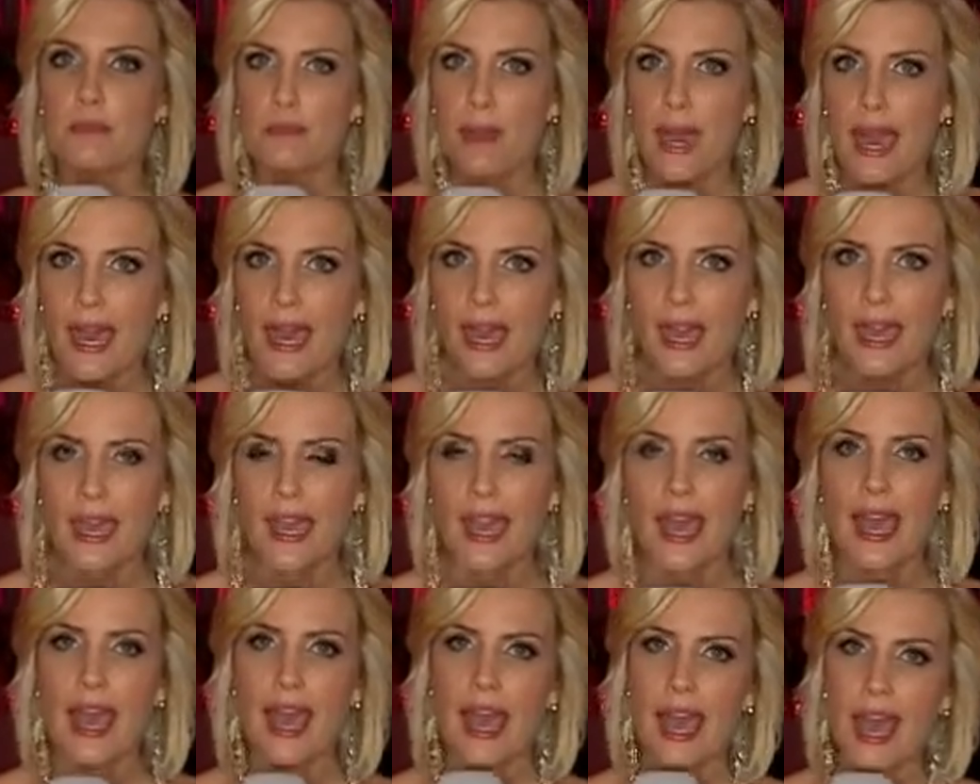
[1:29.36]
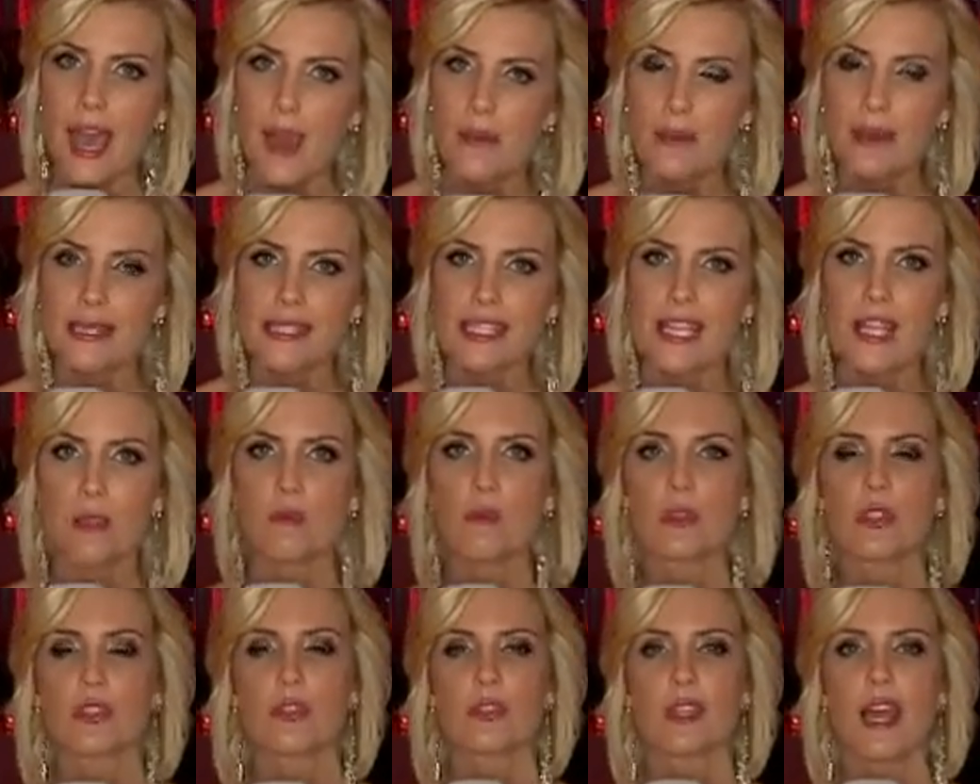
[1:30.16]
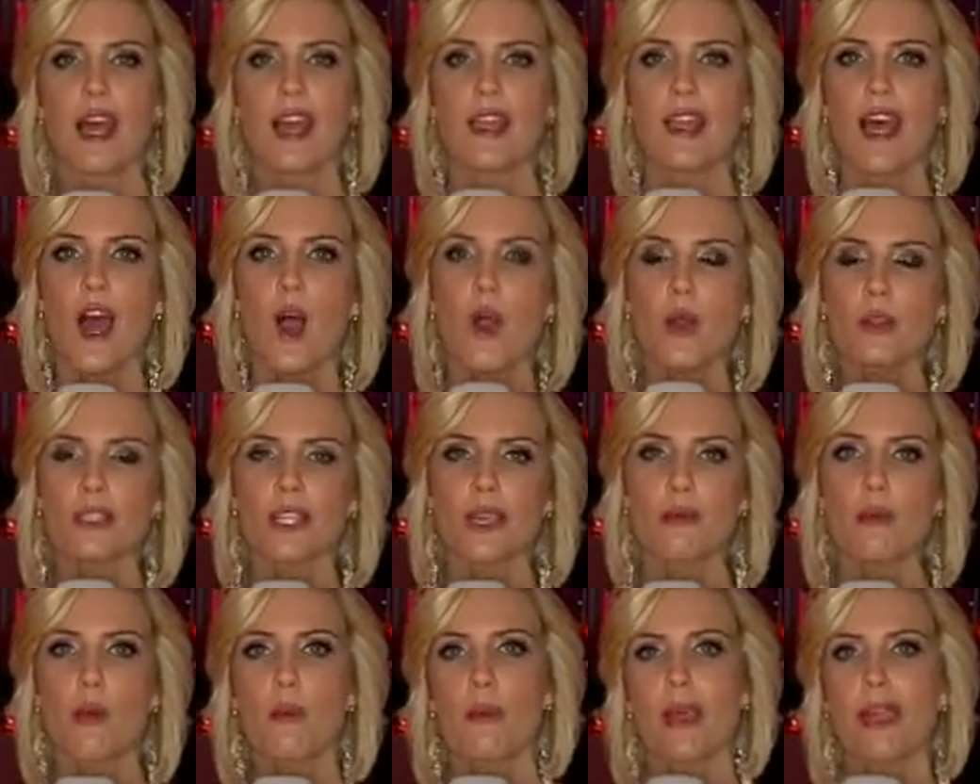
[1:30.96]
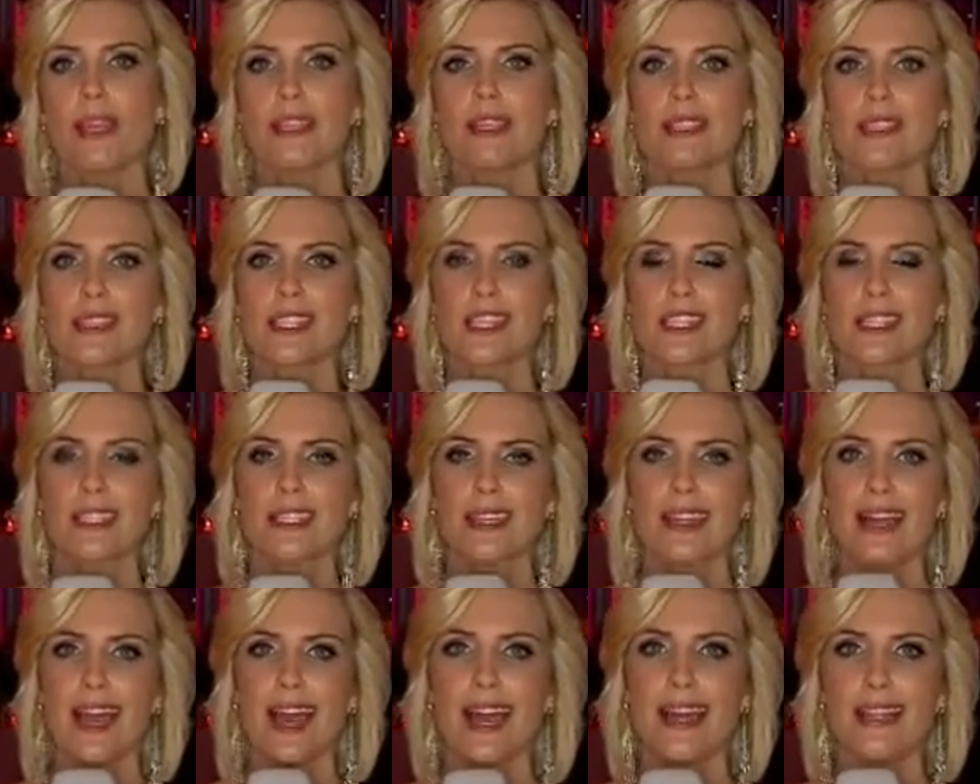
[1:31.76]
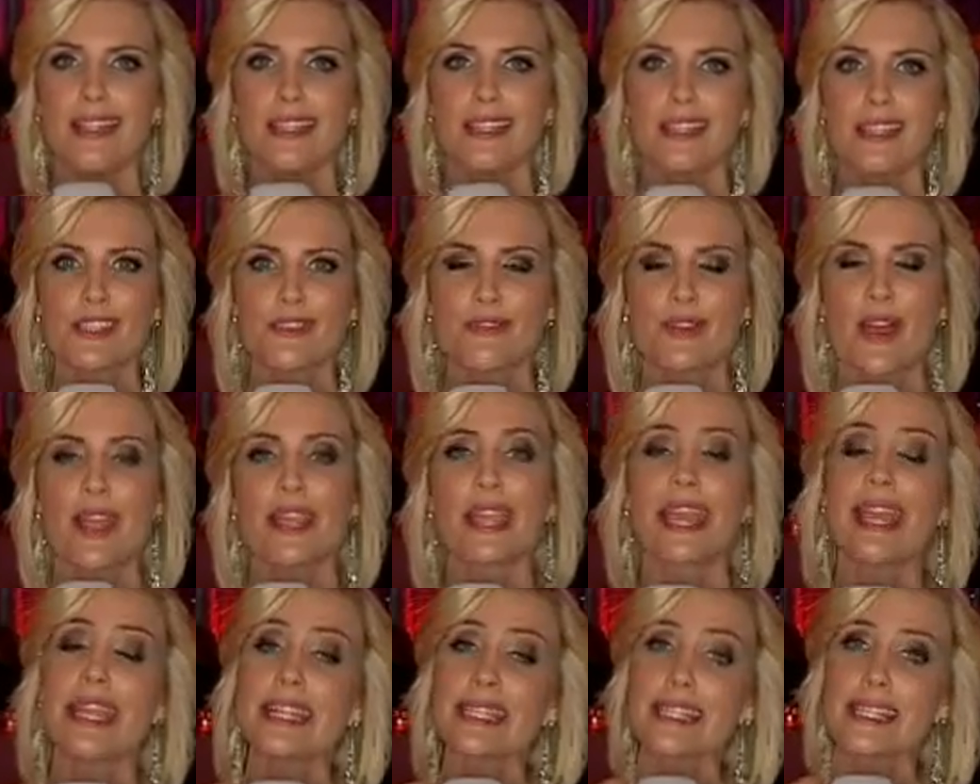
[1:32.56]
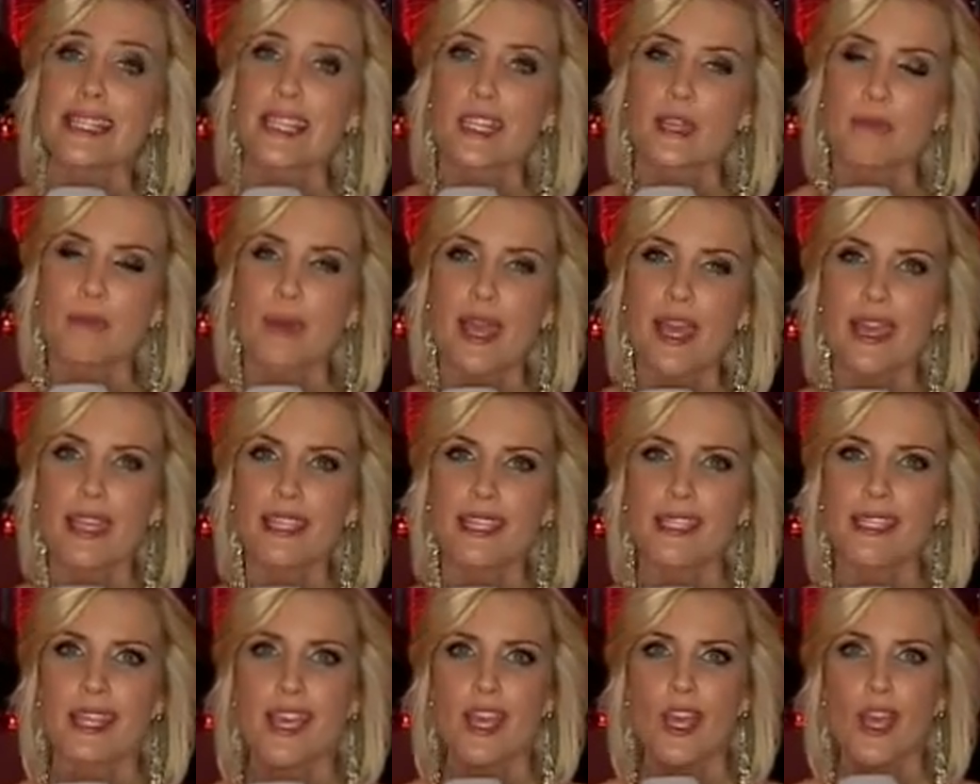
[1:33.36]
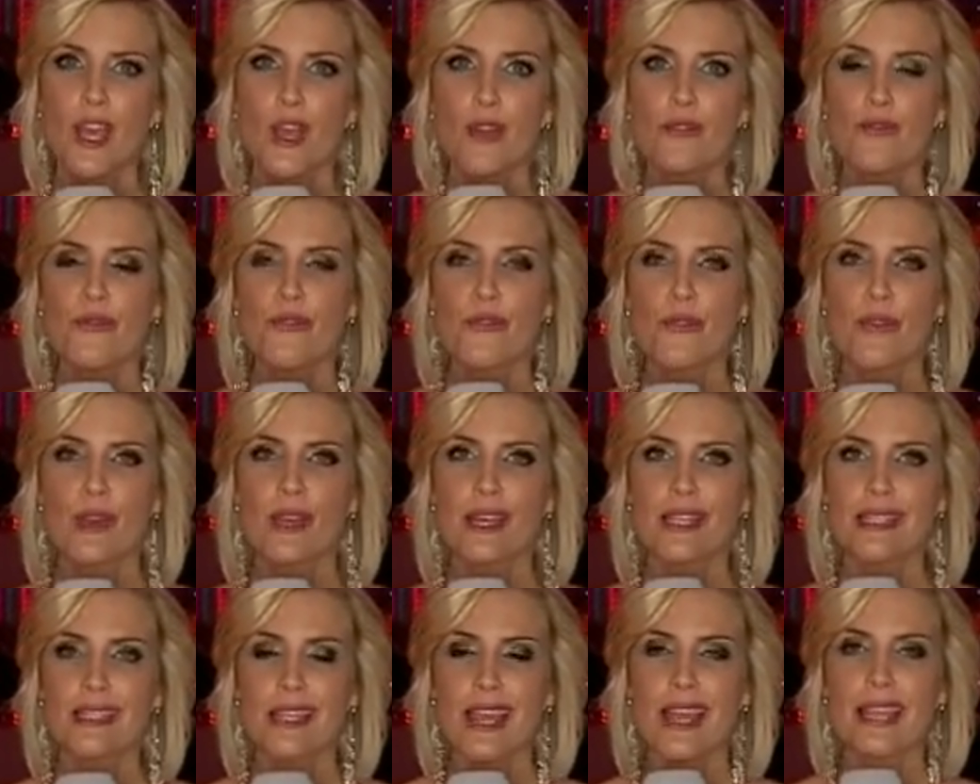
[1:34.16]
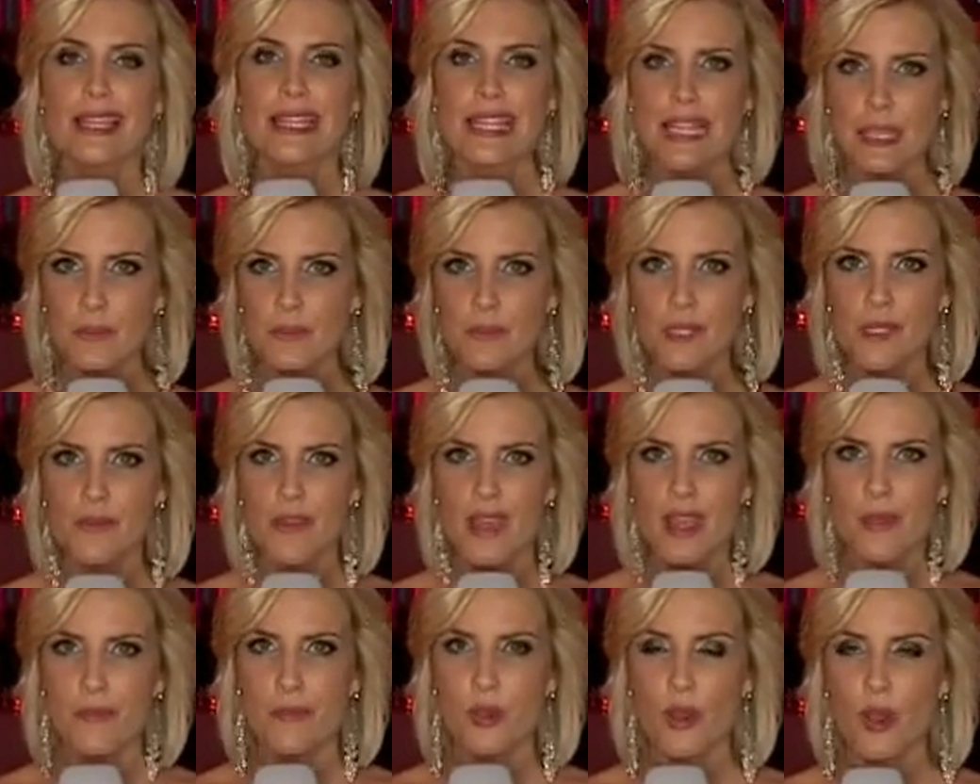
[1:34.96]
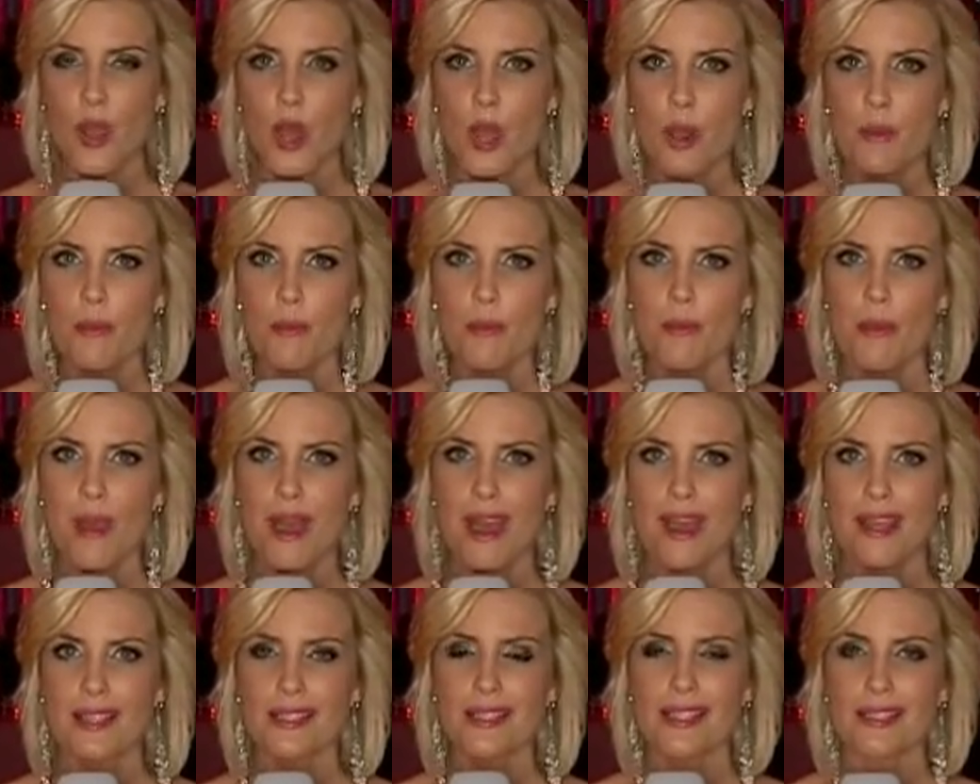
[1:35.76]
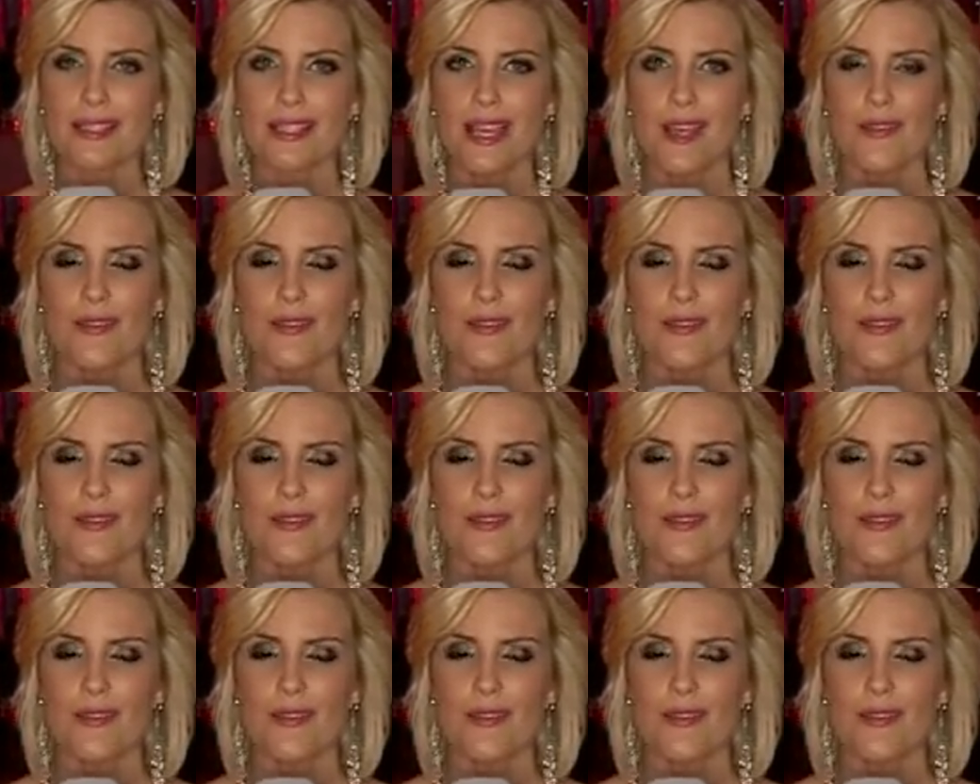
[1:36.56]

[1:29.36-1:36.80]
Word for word: Bach. Aber sehr emotional auch der Moment, äh, als Frank Elstner den Preis für sein Lebenswerk bekommen hat.